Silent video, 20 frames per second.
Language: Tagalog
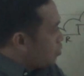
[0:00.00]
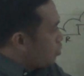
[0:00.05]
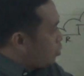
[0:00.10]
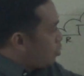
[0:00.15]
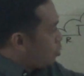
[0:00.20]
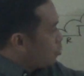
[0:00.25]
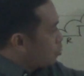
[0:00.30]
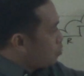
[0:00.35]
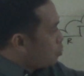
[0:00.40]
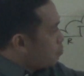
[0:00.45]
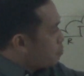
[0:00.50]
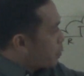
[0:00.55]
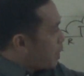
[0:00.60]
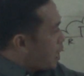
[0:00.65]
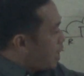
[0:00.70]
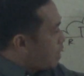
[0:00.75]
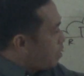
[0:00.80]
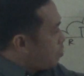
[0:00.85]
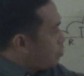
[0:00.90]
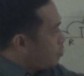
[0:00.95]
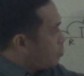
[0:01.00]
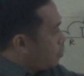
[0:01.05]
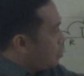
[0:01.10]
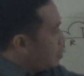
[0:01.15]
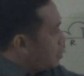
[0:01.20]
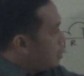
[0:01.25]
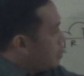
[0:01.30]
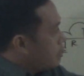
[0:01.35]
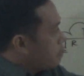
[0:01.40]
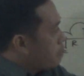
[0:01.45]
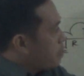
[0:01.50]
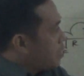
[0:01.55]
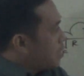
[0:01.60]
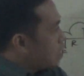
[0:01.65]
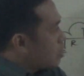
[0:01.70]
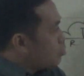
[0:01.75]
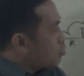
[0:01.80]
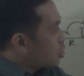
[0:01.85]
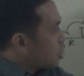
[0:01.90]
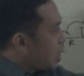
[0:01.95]
doon kung paanong
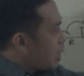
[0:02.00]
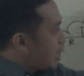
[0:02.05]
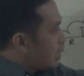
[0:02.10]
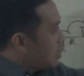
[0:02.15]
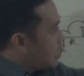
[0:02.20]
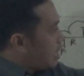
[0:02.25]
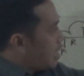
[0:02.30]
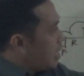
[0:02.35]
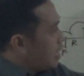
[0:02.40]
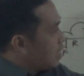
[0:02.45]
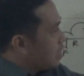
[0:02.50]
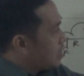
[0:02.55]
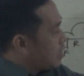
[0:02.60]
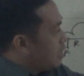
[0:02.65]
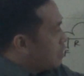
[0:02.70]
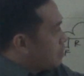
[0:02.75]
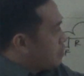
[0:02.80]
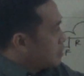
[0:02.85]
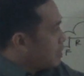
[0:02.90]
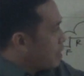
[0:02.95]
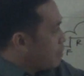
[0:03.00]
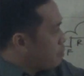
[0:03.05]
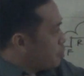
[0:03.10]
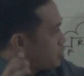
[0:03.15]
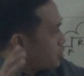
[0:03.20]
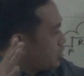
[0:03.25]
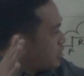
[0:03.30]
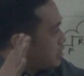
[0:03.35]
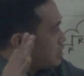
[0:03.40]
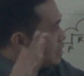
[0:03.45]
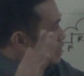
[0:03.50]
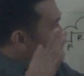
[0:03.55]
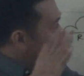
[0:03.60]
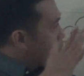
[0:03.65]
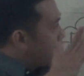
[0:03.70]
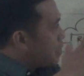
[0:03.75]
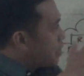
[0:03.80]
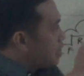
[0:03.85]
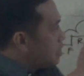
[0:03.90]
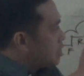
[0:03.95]
pinarusahan lahat. Tapos
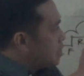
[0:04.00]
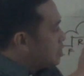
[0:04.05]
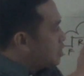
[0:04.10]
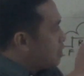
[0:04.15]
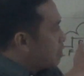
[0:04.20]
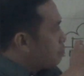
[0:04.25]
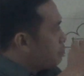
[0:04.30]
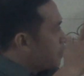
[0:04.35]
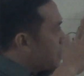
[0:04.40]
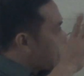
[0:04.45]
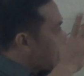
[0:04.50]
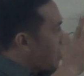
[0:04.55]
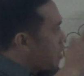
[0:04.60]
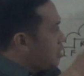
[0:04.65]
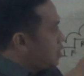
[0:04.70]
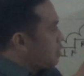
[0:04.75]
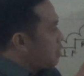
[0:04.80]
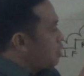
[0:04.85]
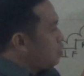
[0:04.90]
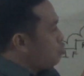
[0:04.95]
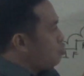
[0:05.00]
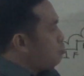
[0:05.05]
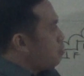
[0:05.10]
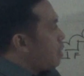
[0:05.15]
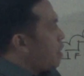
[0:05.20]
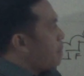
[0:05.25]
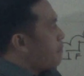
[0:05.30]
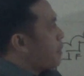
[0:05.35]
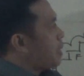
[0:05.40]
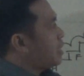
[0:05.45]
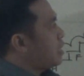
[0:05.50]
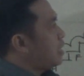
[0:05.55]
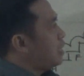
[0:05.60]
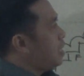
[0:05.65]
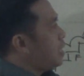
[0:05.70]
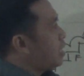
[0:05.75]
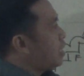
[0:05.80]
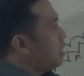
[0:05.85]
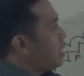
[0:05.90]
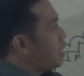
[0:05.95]
isinama rin sa chapter 18 yung mga
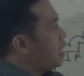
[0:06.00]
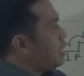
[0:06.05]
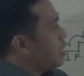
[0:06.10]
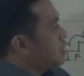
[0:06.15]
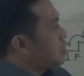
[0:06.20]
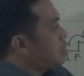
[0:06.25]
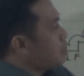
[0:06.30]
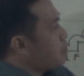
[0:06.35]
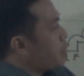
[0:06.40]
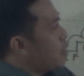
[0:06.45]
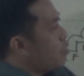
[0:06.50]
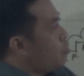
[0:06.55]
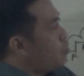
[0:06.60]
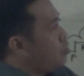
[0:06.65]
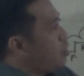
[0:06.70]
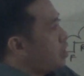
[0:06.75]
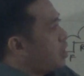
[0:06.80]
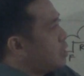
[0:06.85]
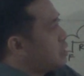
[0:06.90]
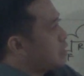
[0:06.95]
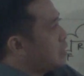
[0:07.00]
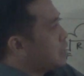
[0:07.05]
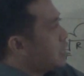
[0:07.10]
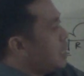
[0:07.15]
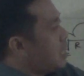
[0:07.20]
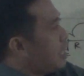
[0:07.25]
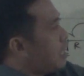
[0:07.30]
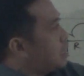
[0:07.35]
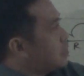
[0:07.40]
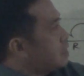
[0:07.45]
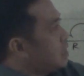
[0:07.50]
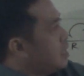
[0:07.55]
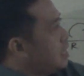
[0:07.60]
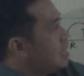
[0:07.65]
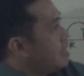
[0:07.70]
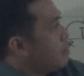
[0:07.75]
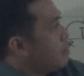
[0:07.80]
pangyayari hanggang sa paghuli kay Satanas.